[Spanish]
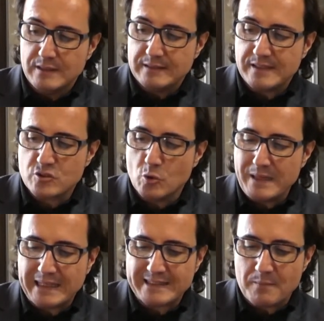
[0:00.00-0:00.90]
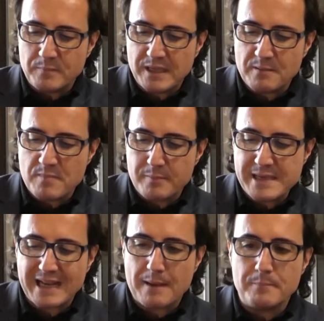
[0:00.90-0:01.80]
descubrí que también me
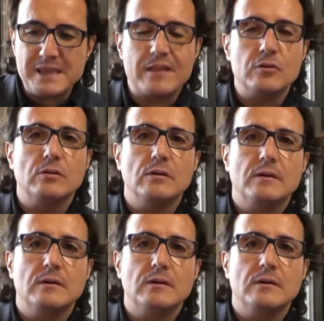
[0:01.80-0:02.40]
había cambiado